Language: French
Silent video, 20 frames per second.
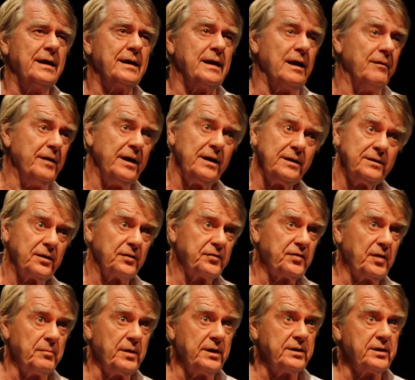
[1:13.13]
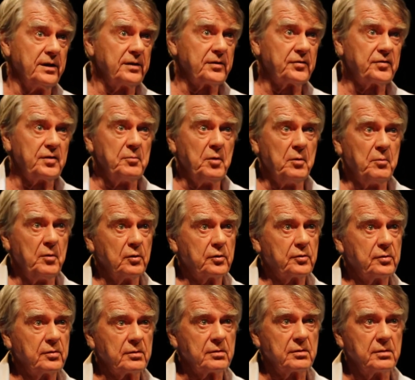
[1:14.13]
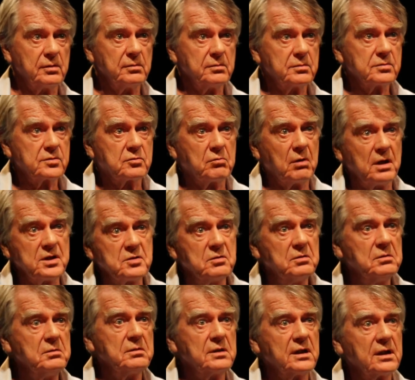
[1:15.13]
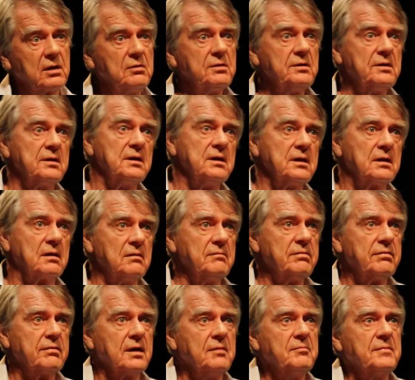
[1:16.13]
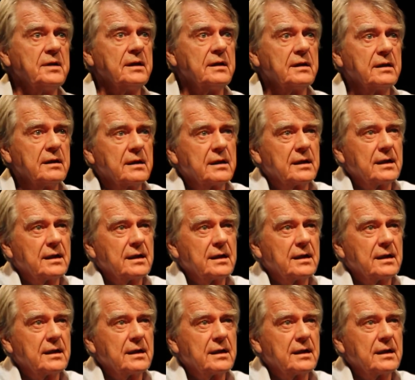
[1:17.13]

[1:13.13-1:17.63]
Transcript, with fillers: Il avait à sa manière ses moments curieux, joyeux, érotiques, enflammés.